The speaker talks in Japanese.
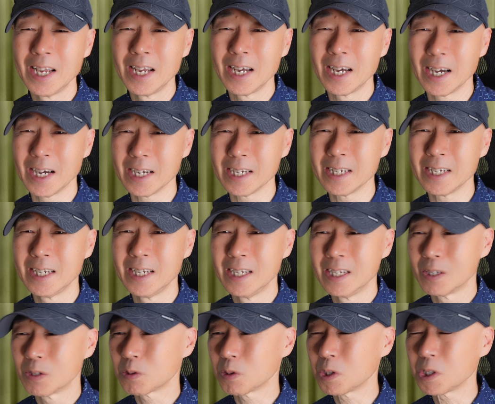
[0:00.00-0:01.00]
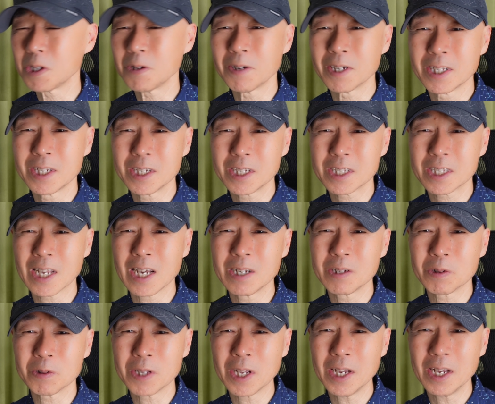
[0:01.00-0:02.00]
はい、それでは実際
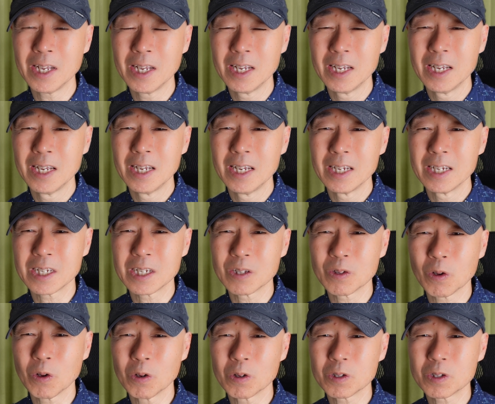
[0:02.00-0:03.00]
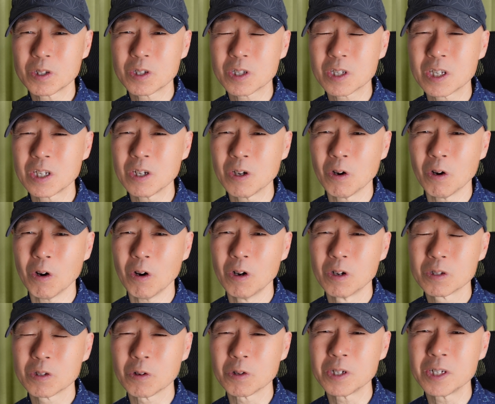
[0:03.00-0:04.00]
のね、昨日月を
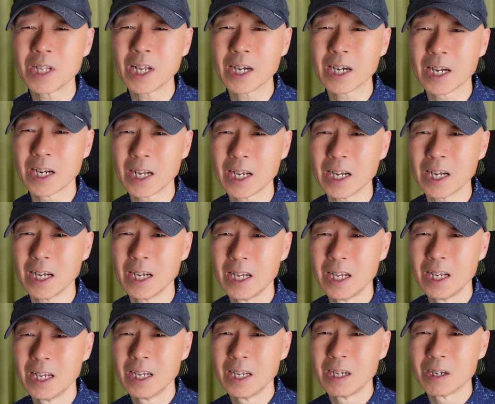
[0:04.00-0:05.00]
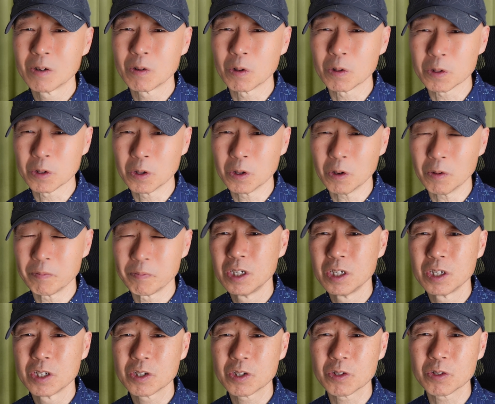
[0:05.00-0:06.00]
撮りながらこの
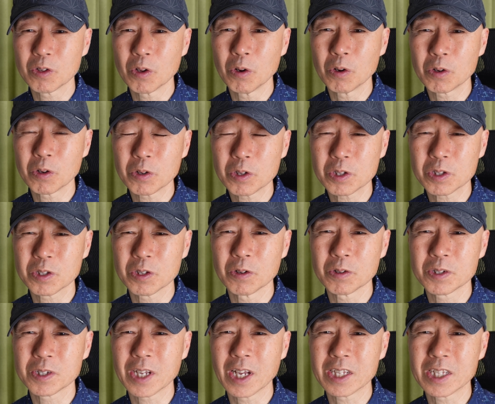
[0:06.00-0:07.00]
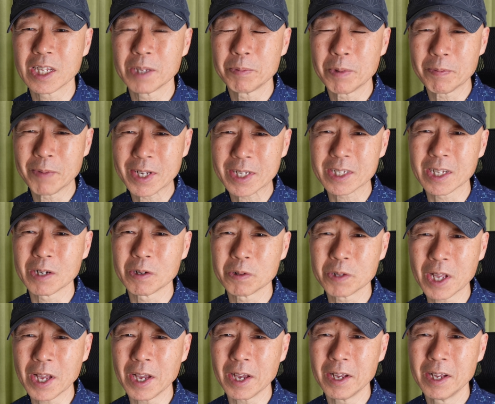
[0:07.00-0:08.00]
手動露出を使ってみましたの
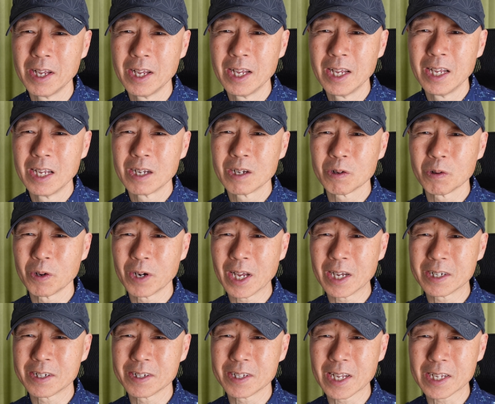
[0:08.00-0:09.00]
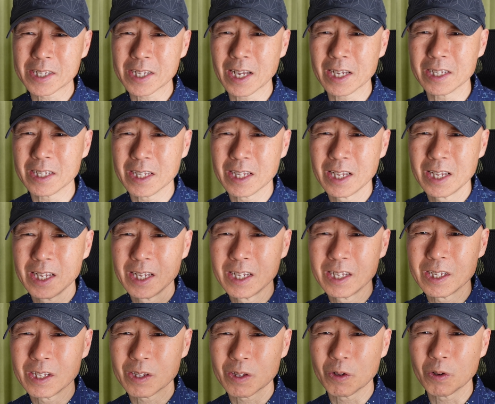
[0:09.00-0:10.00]
でご覧ください。
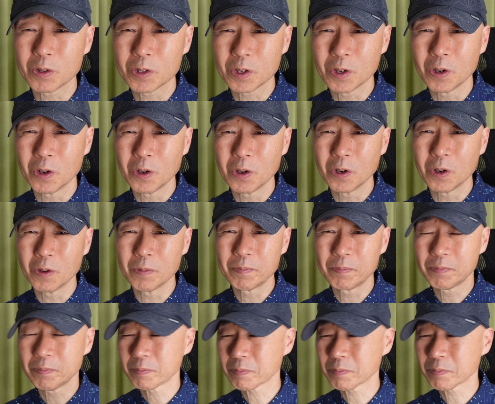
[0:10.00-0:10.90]
どうぞ。